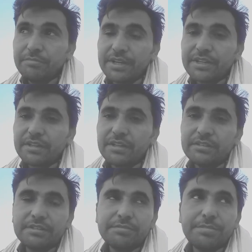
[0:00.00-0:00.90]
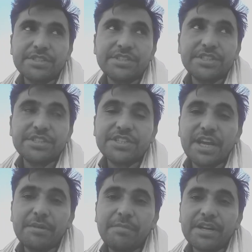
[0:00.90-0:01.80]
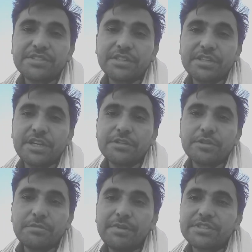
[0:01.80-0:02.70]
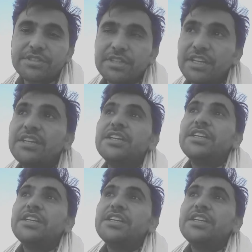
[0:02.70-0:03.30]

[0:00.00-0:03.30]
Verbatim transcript: मैट्रिक परसेंटेज uh, क्या है मार्क्स कितने हैं टोटल मार्क्स कितने